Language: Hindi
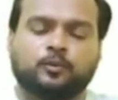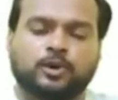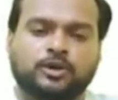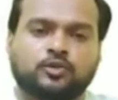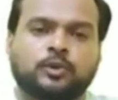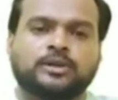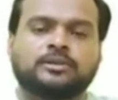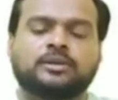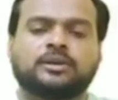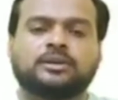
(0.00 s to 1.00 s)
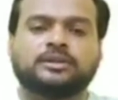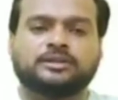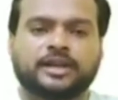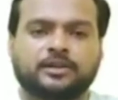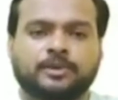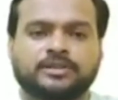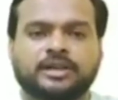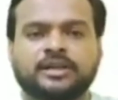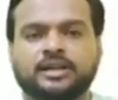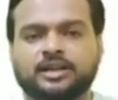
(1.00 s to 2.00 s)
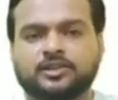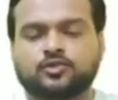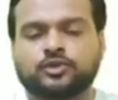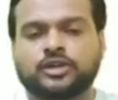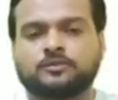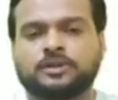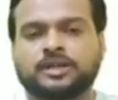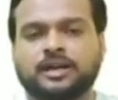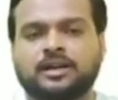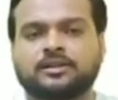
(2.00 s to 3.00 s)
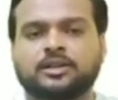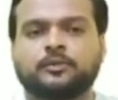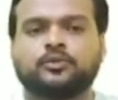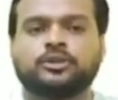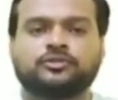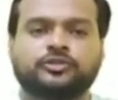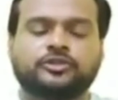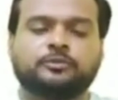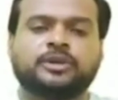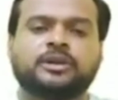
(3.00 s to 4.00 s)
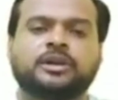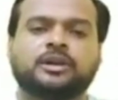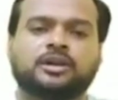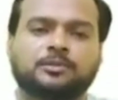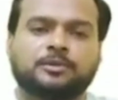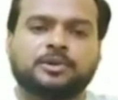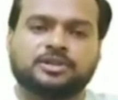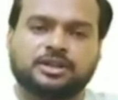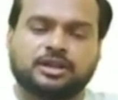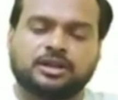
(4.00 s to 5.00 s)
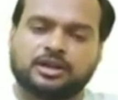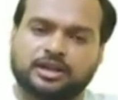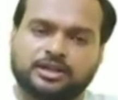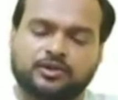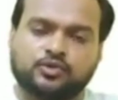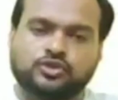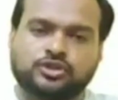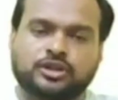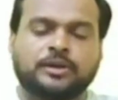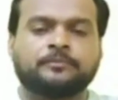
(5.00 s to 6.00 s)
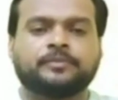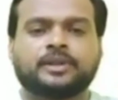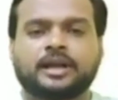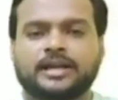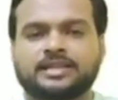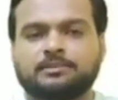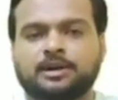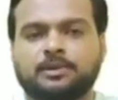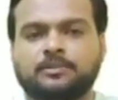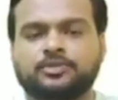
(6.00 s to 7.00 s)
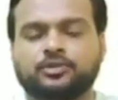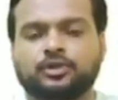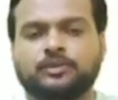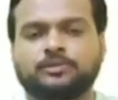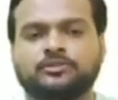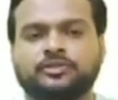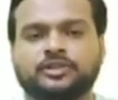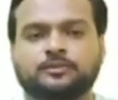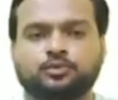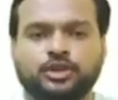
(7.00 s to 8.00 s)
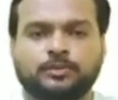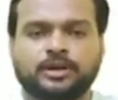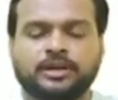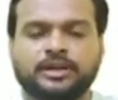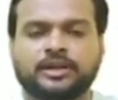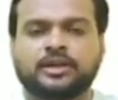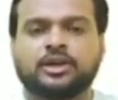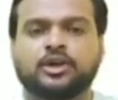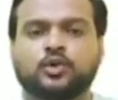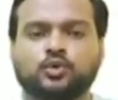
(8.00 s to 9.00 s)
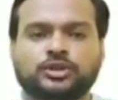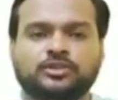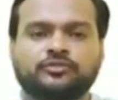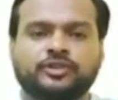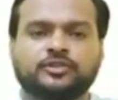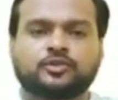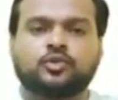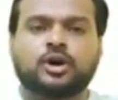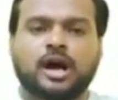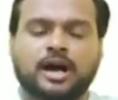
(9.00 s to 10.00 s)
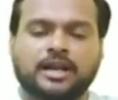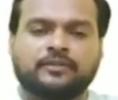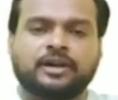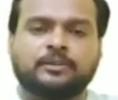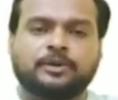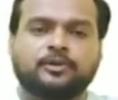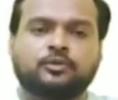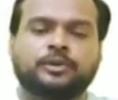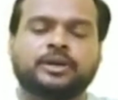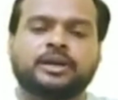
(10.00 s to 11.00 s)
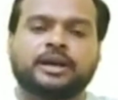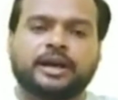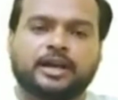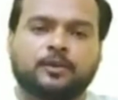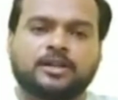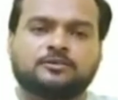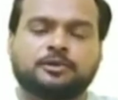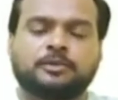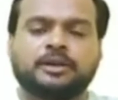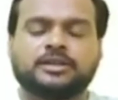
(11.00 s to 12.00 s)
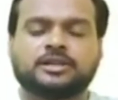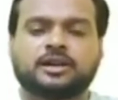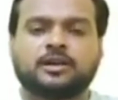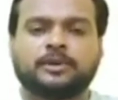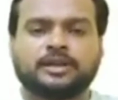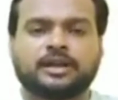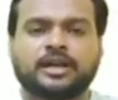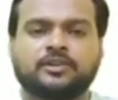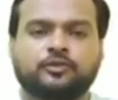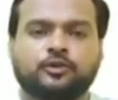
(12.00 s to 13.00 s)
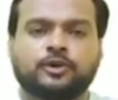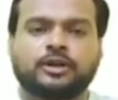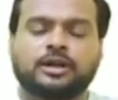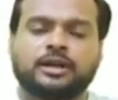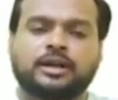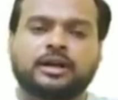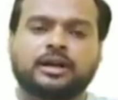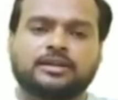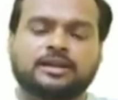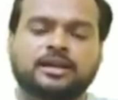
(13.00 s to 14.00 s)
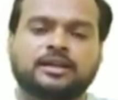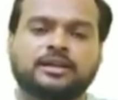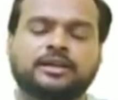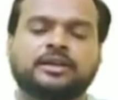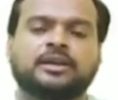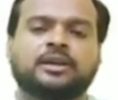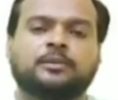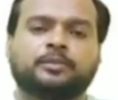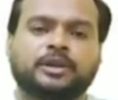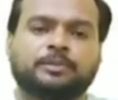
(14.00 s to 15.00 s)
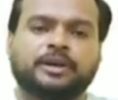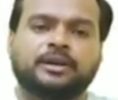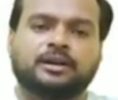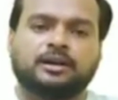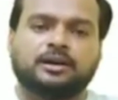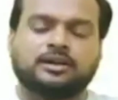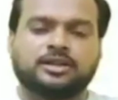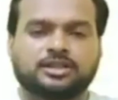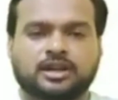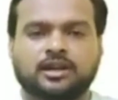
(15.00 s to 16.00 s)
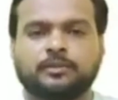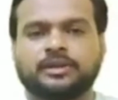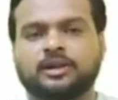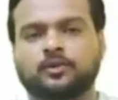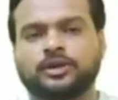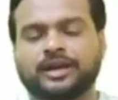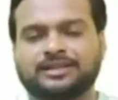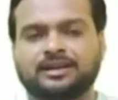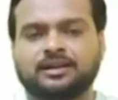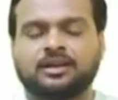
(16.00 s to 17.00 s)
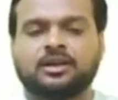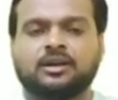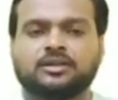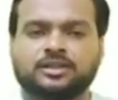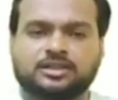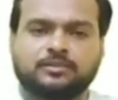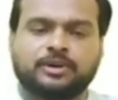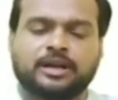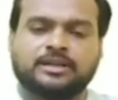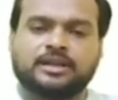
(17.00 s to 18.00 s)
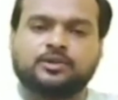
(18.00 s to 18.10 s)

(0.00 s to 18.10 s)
वन टू वन या साइड बाय साइड या केस टू केस पर ध्यान रखते हुए उनकी फ़ीस में कमी पेशी करने की कोशिश करें ऐसे माँ बाप जिन्होंने अपनी फ़ीस पूरी भर ली है उनकी फ़ीस को आने वाले महीनों में एडवांस पेमेंट की शक्ल में या कैरी फॉरवर्ड कर कर अगले साल के लिए प्रीपेड की शक्ल में या कोई ऐसा सिस्टम बनाया जाए